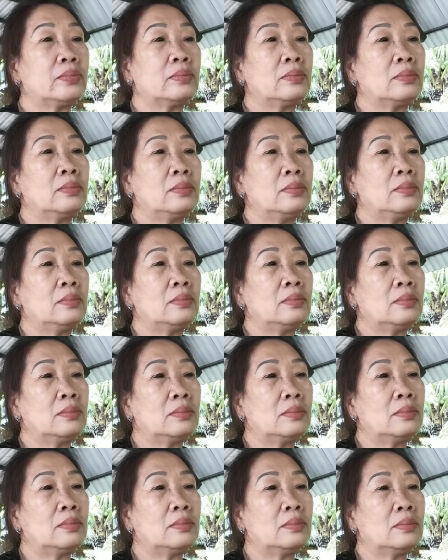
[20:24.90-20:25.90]
nếu mà đó
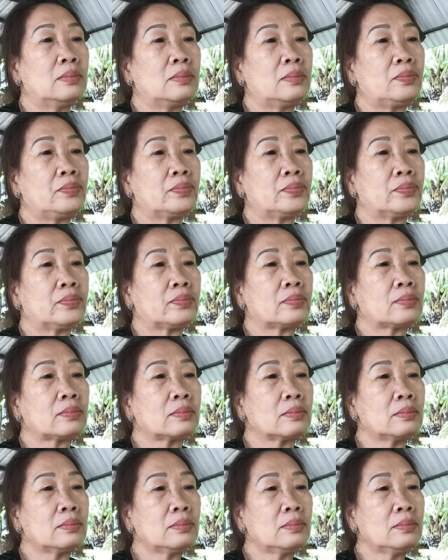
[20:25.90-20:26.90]
có cái khả năng
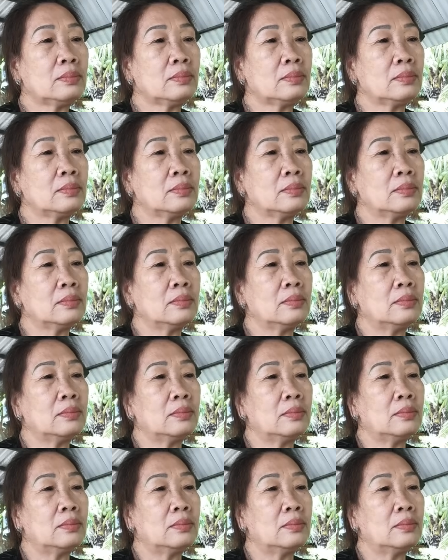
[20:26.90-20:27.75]
mà để mà